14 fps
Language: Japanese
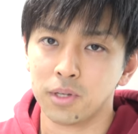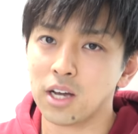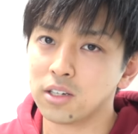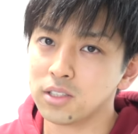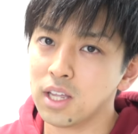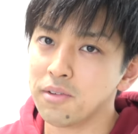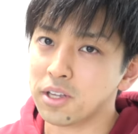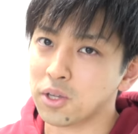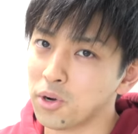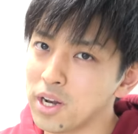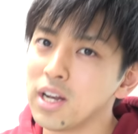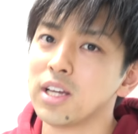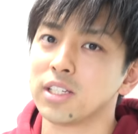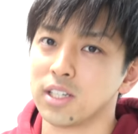100点は
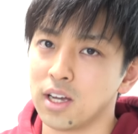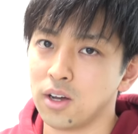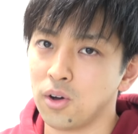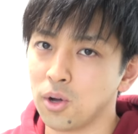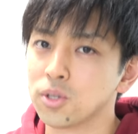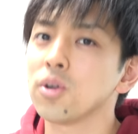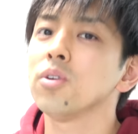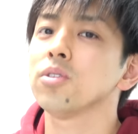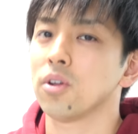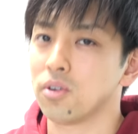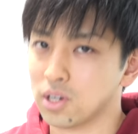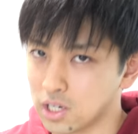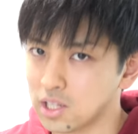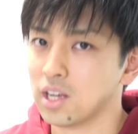取れないじゃん、ほとんど
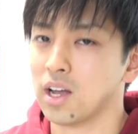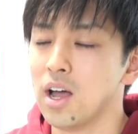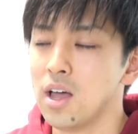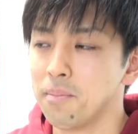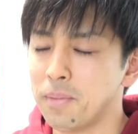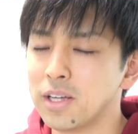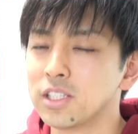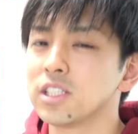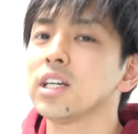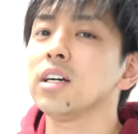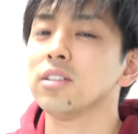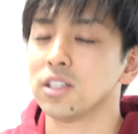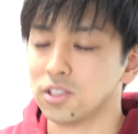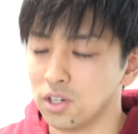の方が。間
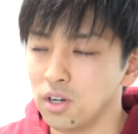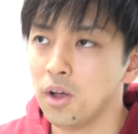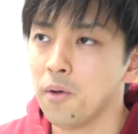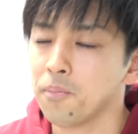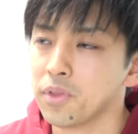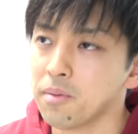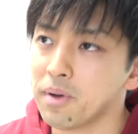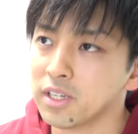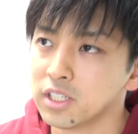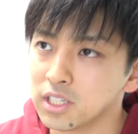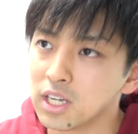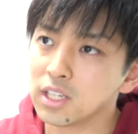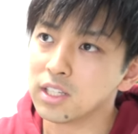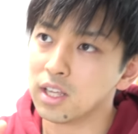違うでしょ。で、間
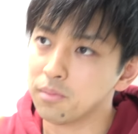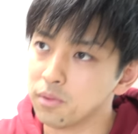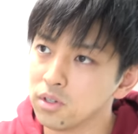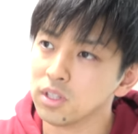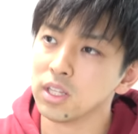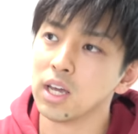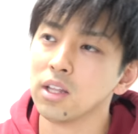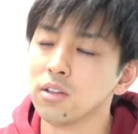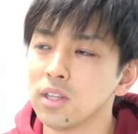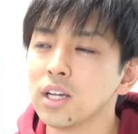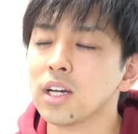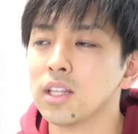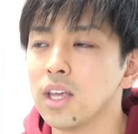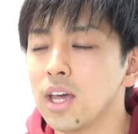違った問題の
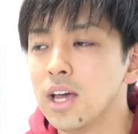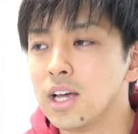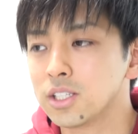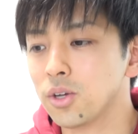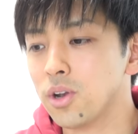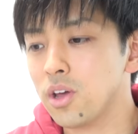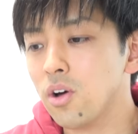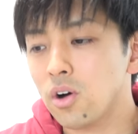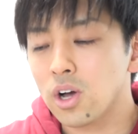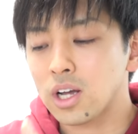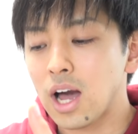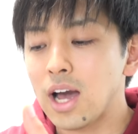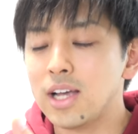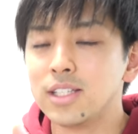中でそれを
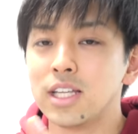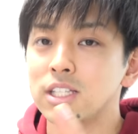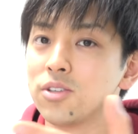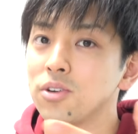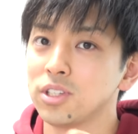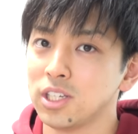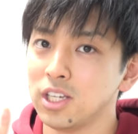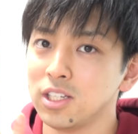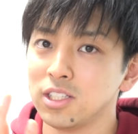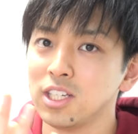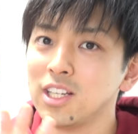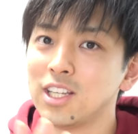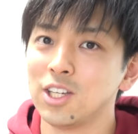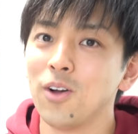解説をきっ
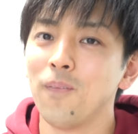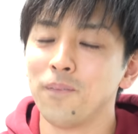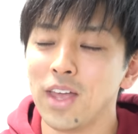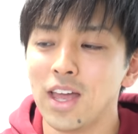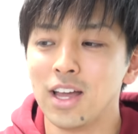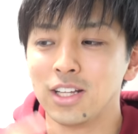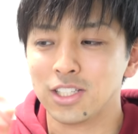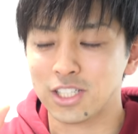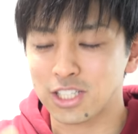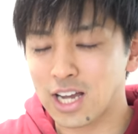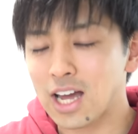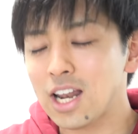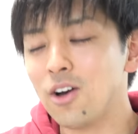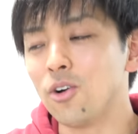ちり読んで
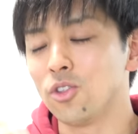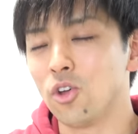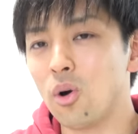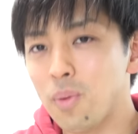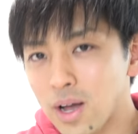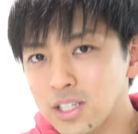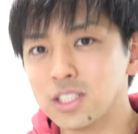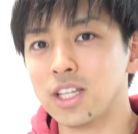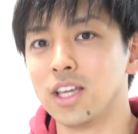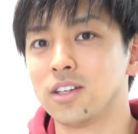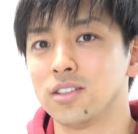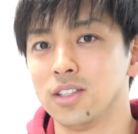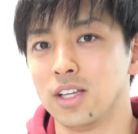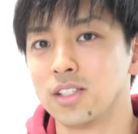力を伸ばしてい
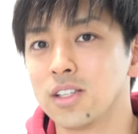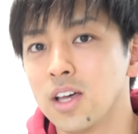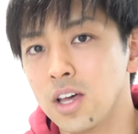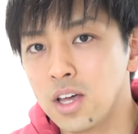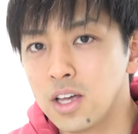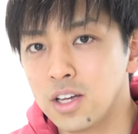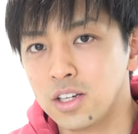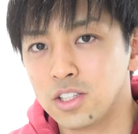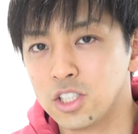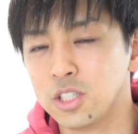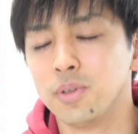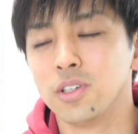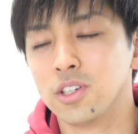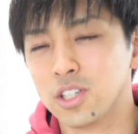くんです。
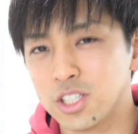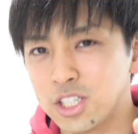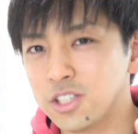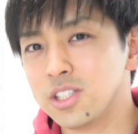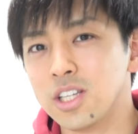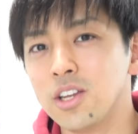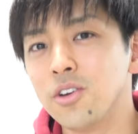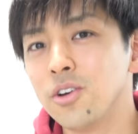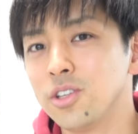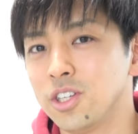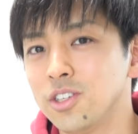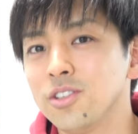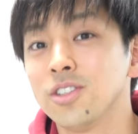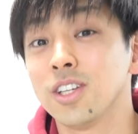自分口癖のよう
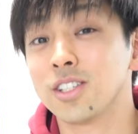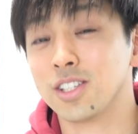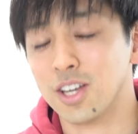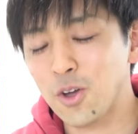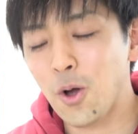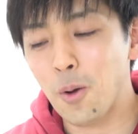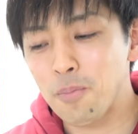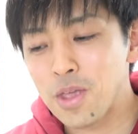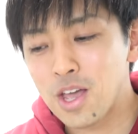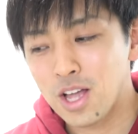に言うんですけど、